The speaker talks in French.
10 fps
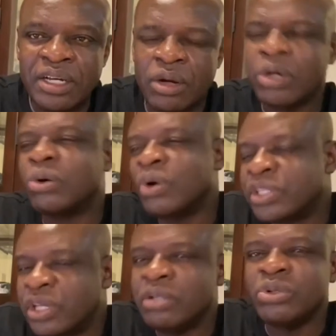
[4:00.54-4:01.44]
Le
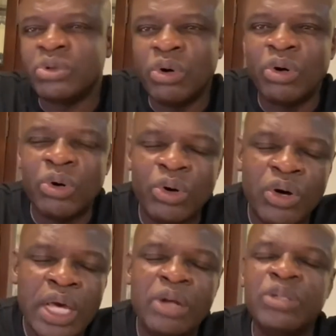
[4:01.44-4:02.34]
coltan du
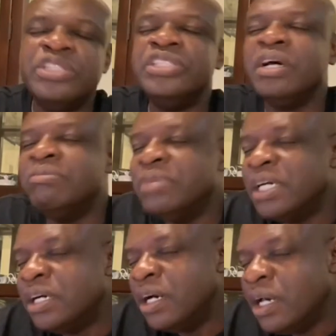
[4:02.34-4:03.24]
Congo, le
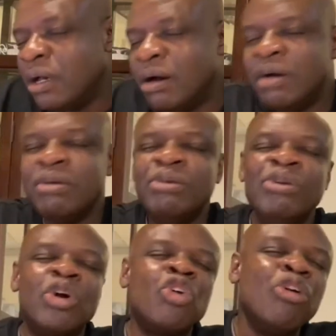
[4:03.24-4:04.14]
diamant, ah,
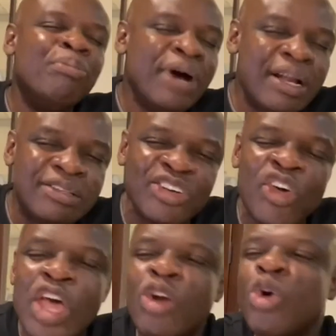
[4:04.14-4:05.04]
le cobalt,
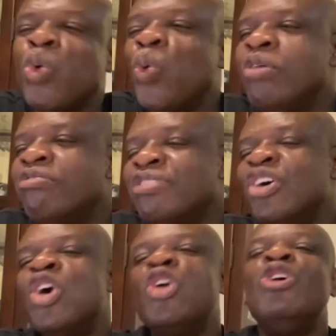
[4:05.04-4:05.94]
le
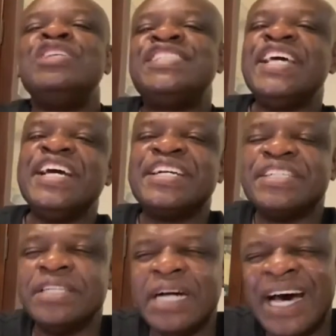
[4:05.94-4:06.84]
cuivre, le
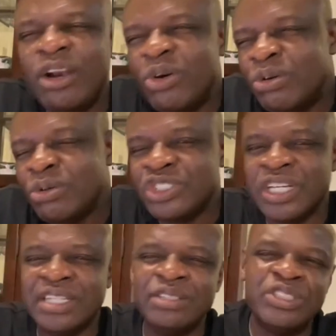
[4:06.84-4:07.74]
zinc. Allons
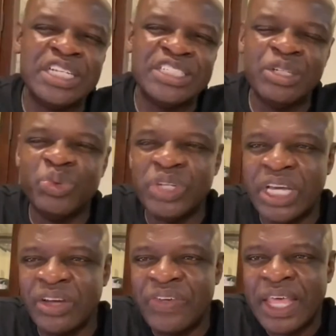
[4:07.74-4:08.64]
nous
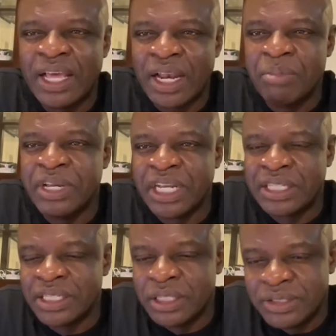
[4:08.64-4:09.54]
agenouiller.
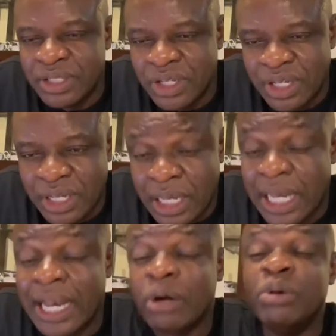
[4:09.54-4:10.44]
L'Amérique dit,
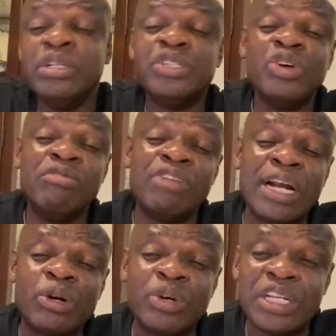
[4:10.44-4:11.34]
la condition, vous
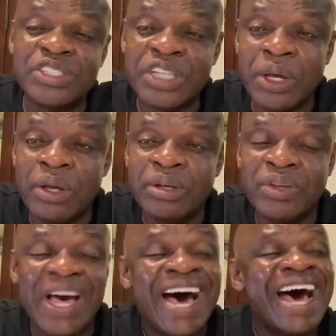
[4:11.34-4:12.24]
la connaissez.
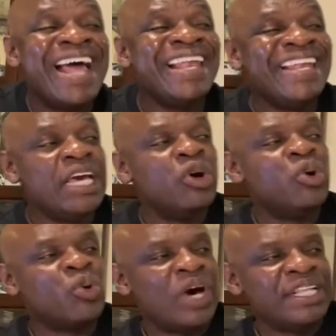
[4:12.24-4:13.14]
Allez
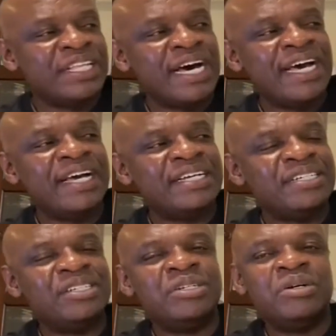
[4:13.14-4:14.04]
au Rwanda,
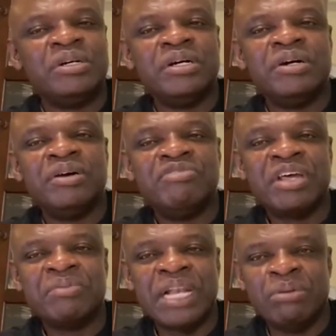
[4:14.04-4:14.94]

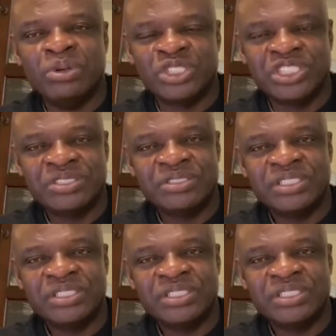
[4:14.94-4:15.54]
fermez la bouche.